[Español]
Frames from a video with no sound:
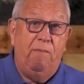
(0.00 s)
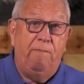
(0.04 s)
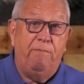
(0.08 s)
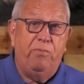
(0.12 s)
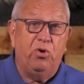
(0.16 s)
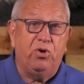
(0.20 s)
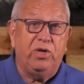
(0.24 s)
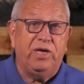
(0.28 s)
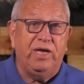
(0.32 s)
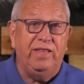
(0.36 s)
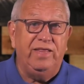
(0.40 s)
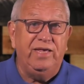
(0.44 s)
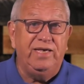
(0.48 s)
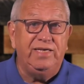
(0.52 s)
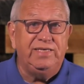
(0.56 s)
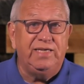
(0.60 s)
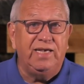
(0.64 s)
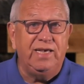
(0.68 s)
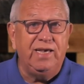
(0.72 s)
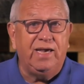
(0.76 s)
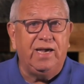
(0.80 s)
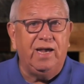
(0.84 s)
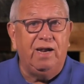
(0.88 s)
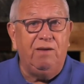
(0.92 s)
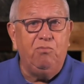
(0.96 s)
porque
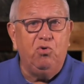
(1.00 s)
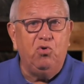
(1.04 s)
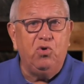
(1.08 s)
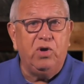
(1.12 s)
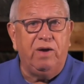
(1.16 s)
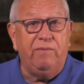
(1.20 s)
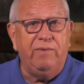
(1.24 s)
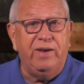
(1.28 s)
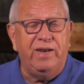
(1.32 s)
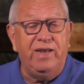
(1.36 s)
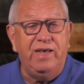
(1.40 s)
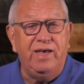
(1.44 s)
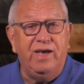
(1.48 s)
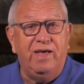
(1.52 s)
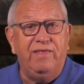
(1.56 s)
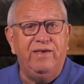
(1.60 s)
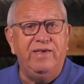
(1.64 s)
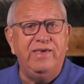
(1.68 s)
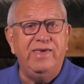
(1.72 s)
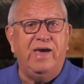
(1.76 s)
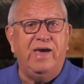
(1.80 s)
dicen que el buque venía de